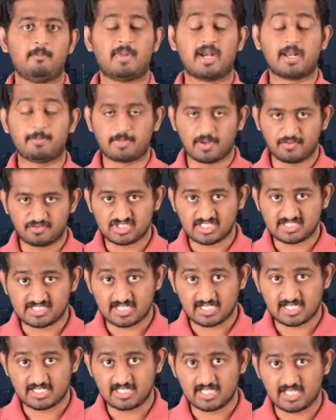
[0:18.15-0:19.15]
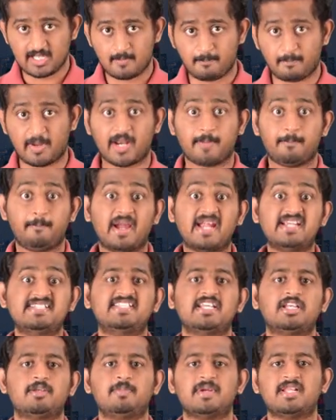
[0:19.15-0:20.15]
మన భవిష్యత్ అనేది మన
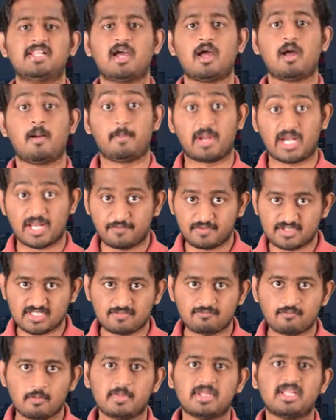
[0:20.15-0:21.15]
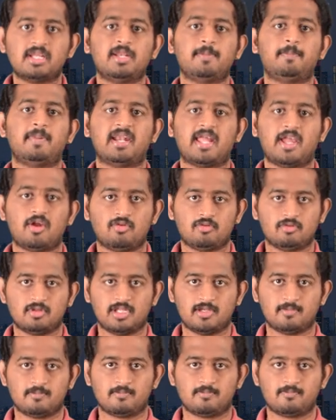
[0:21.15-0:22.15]
మైండ్ సెట్ మీద మన వ్యక్తిత్వం మీద డిపెండ్ అయి
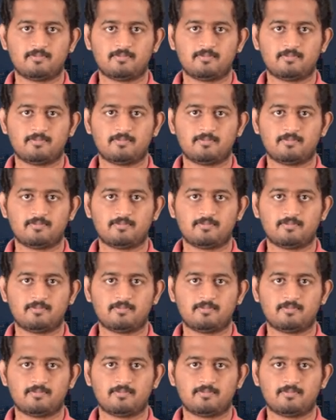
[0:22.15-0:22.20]
ఉంటుంది